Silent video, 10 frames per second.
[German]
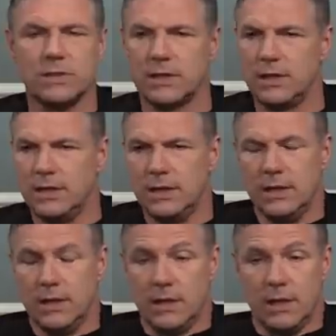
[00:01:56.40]
ich
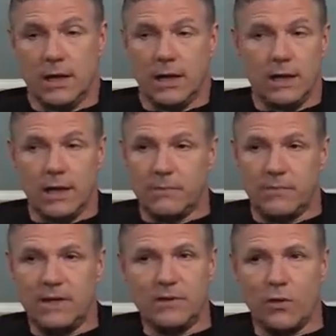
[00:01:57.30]
äh, habe
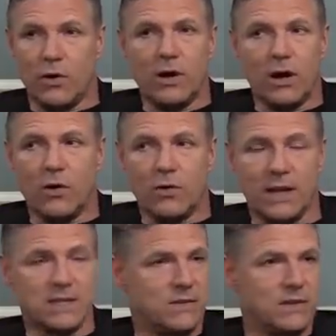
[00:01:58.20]
viele Wochen auch
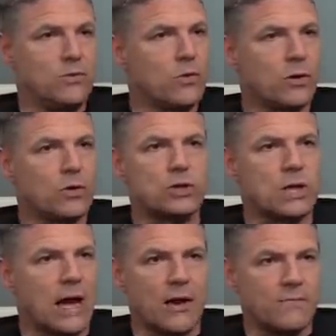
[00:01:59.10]
ganz wenig nur noch
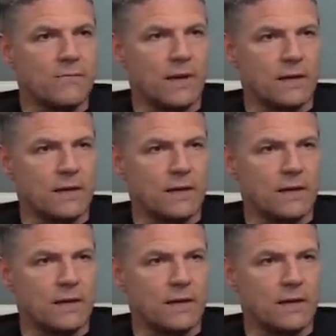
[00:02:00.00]
geschlafen,